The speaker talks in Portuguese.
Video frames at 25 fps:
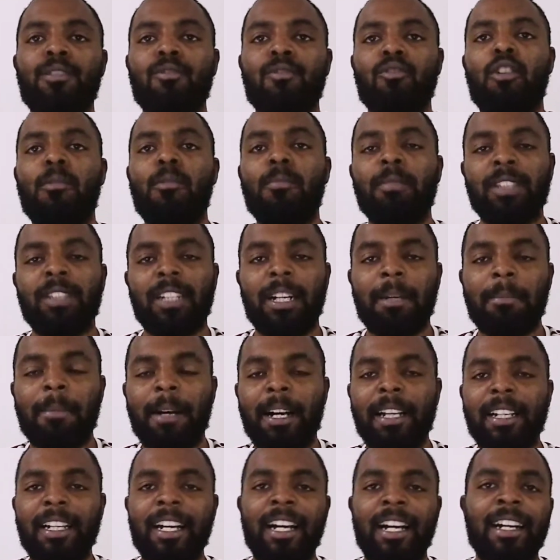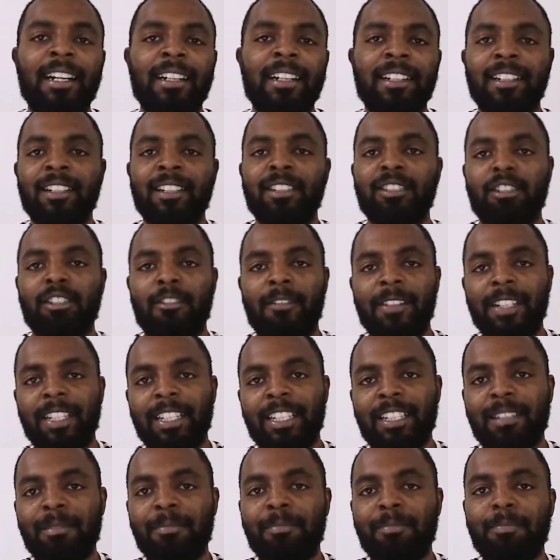como trabalhar, só vai
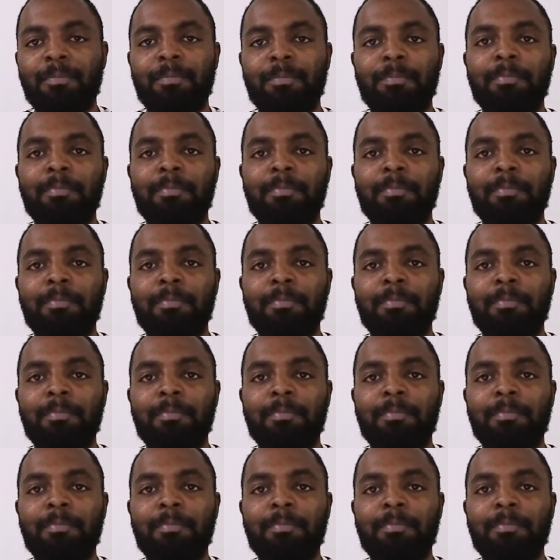ter que